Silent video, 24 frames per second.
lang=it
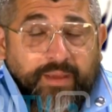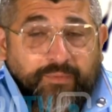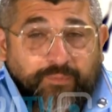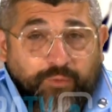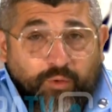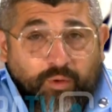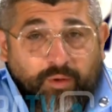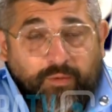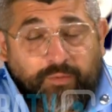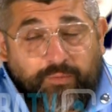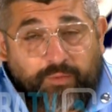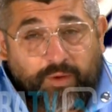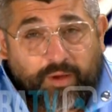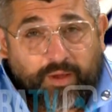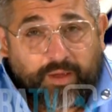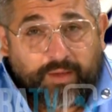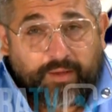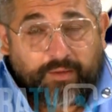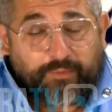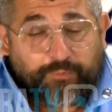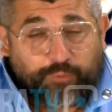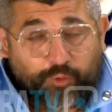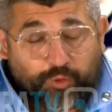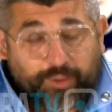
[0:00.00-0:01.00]

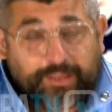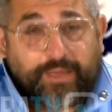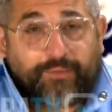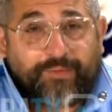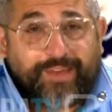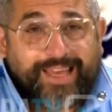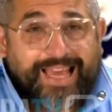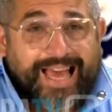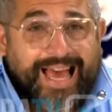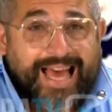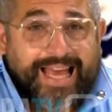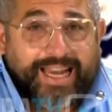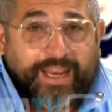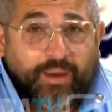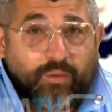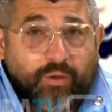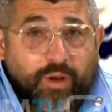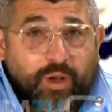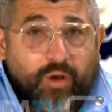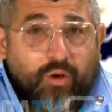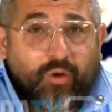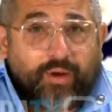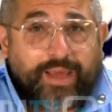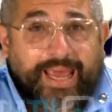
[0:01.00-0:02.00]
eh, fortificare
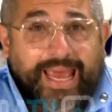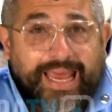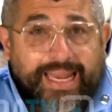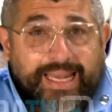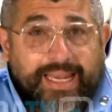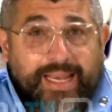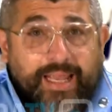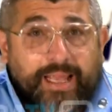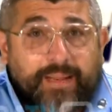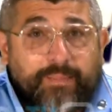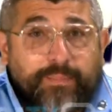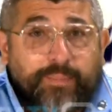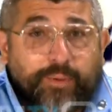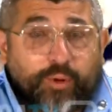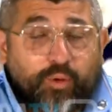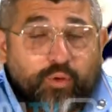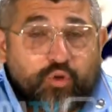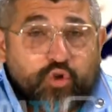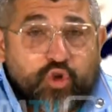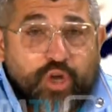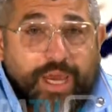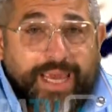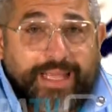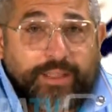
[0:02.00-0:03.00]
quello che è il
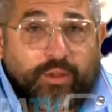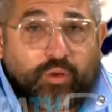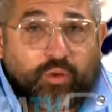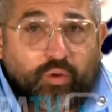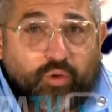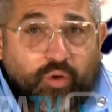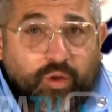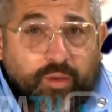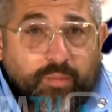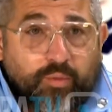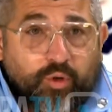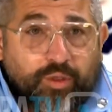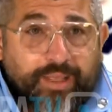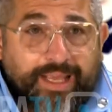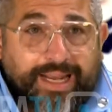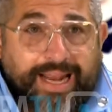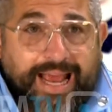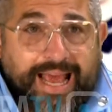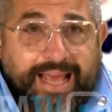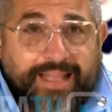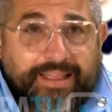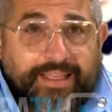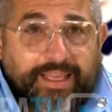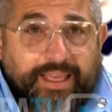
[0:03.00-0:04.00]
progetto Noi
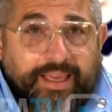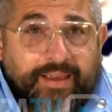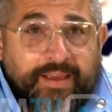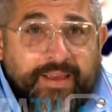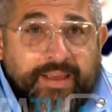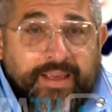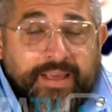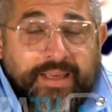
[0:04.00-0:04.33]
Moderati